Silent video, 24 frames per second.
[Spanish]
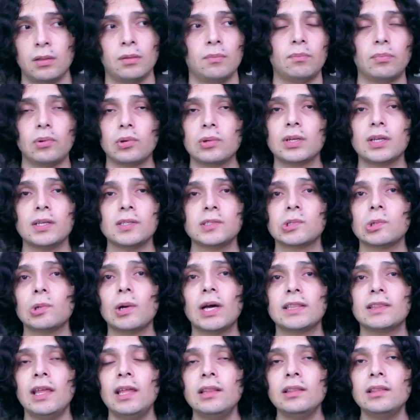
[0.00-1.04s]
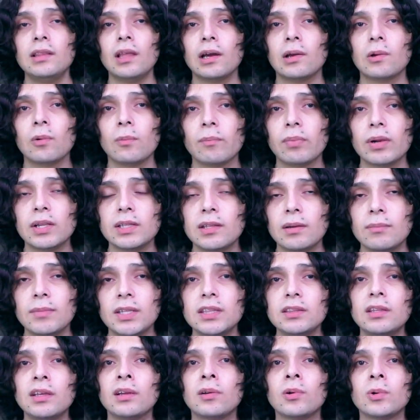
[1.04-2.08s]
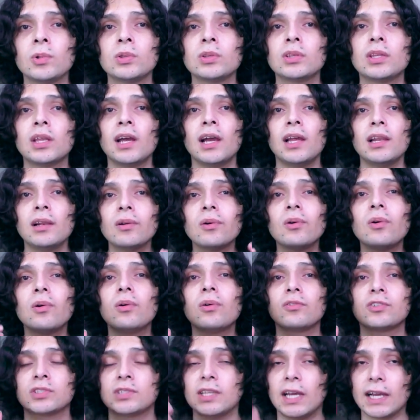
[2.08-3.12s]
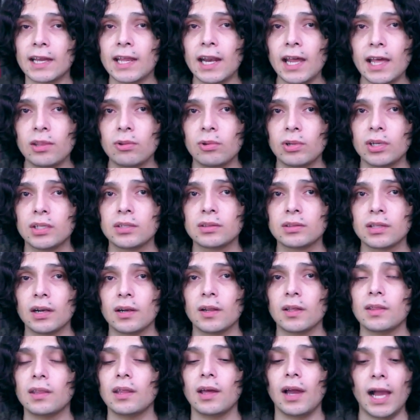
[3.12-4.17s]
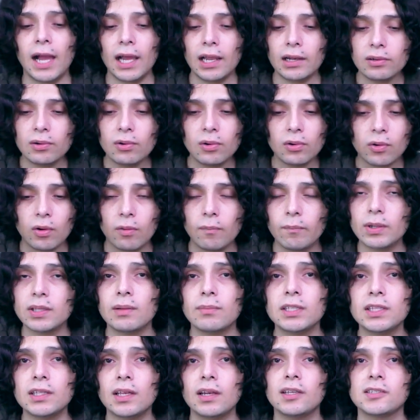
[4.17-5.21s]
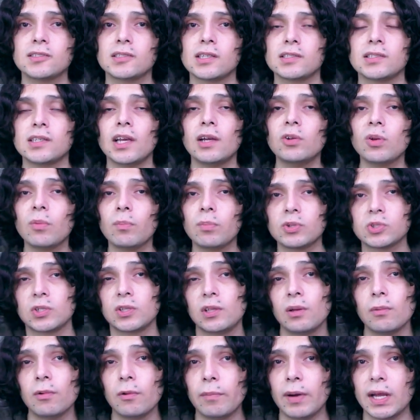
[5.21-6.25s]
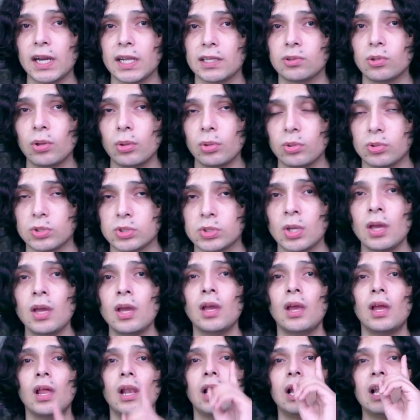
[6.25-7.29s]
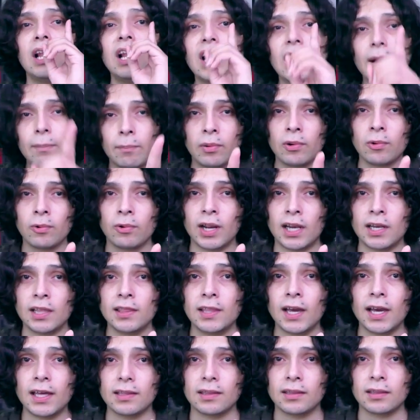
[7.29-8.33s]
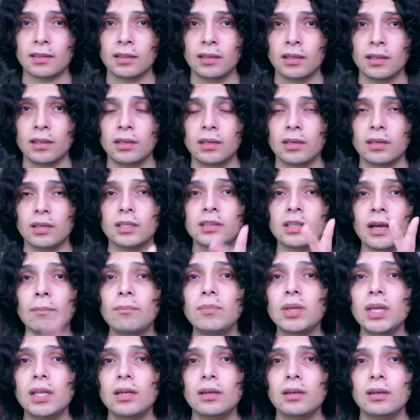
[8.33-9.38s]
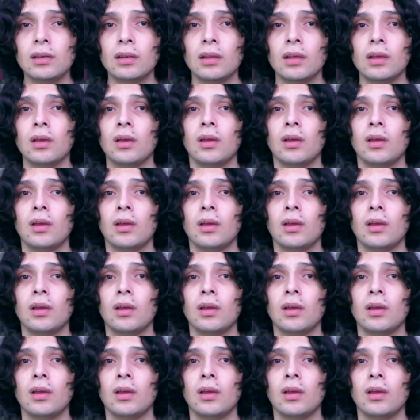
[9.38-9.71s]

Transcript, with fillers: porque eso atenta completamente contra algo sagrado en Internet, algo completamente necesario y positivo para todos, la pluralidad. Y también,